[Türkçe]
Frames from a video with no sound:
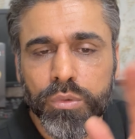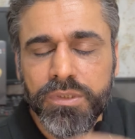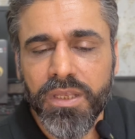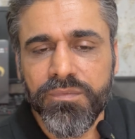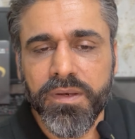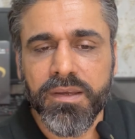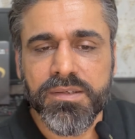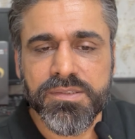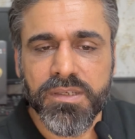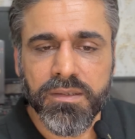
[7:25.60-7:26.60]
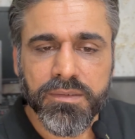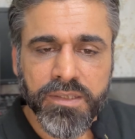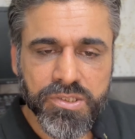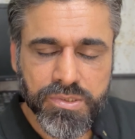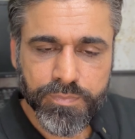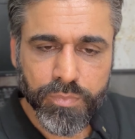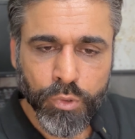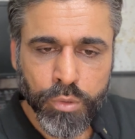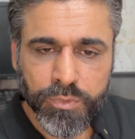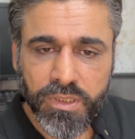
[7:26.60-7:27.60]
diğer frekansa geçip
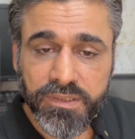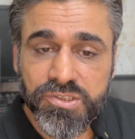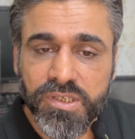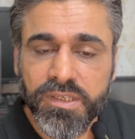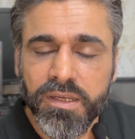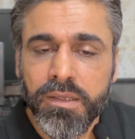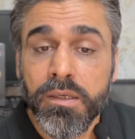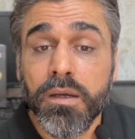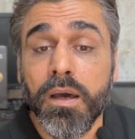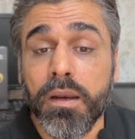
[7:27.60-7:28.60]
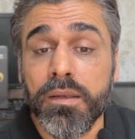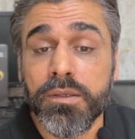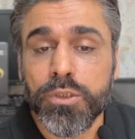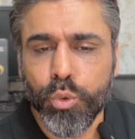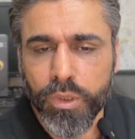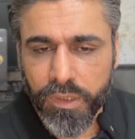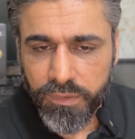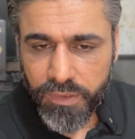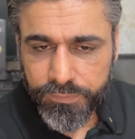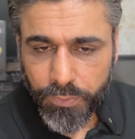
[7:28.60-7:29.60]
ölümü tadınca da karanlıkta
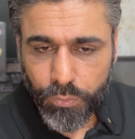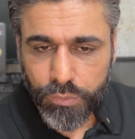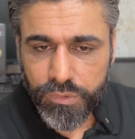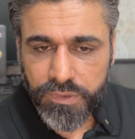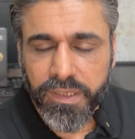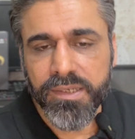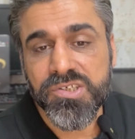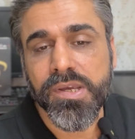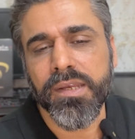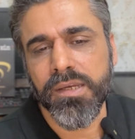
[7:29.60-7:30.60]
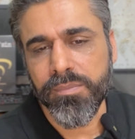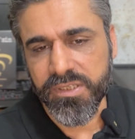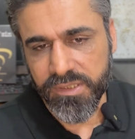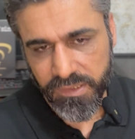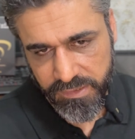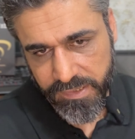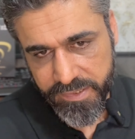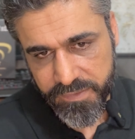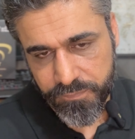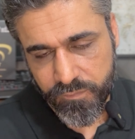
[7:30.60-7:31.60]
uyananlardan olur. Yani cehennemlik
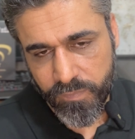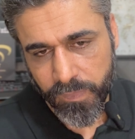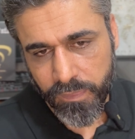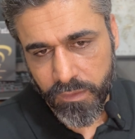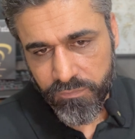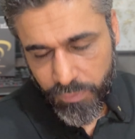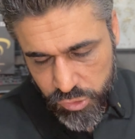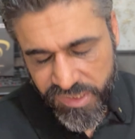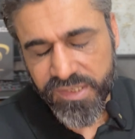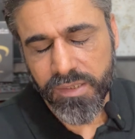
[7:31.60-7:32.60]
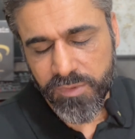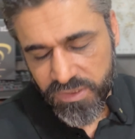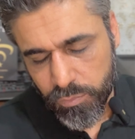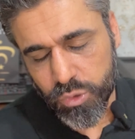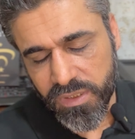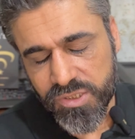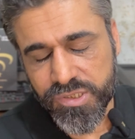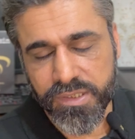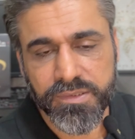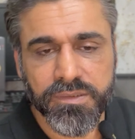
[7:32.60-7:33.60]
dedikler. Ve o cehennemini de burada
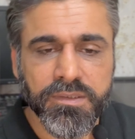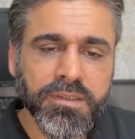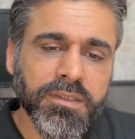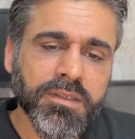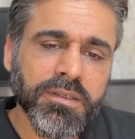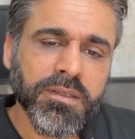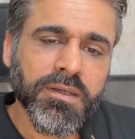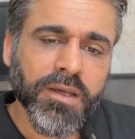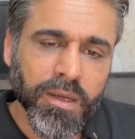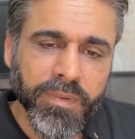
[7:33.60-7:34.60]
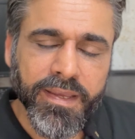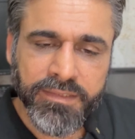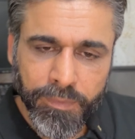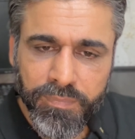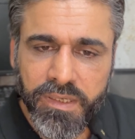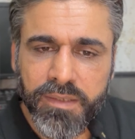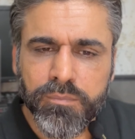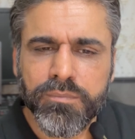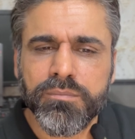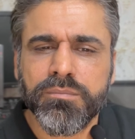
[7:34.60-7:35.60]
yaşar. Ama edeple
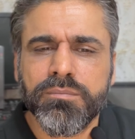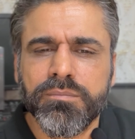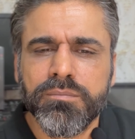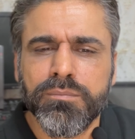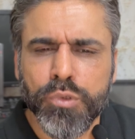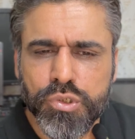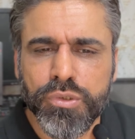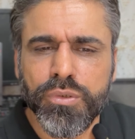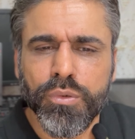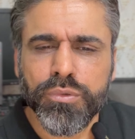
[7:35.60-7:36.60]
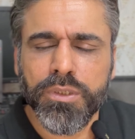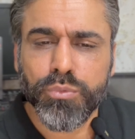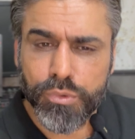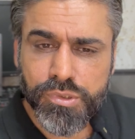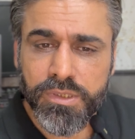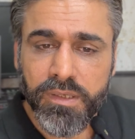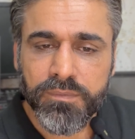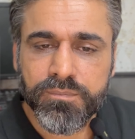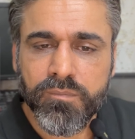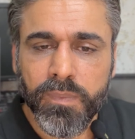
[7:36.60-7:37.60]
mürşidin önünde durursa
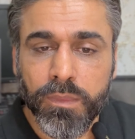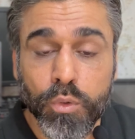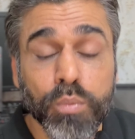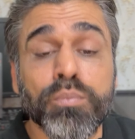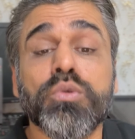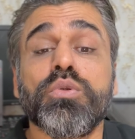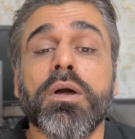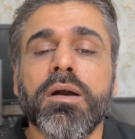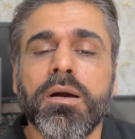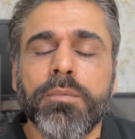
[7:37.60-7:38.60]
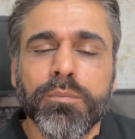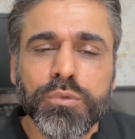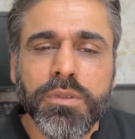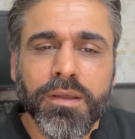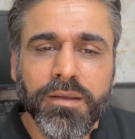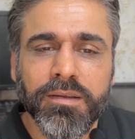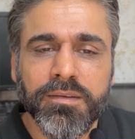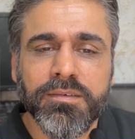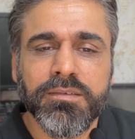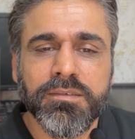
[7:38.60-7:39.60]
o mutlaka ama mutlaka
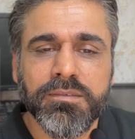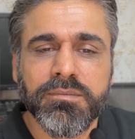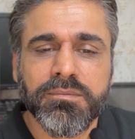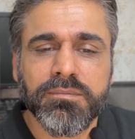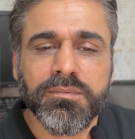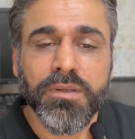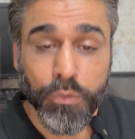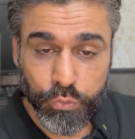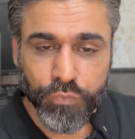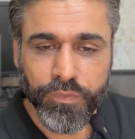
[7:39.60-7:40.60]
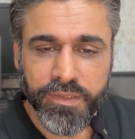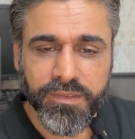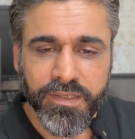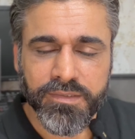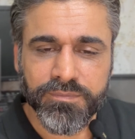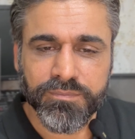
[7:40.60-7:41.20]
lütufla gider.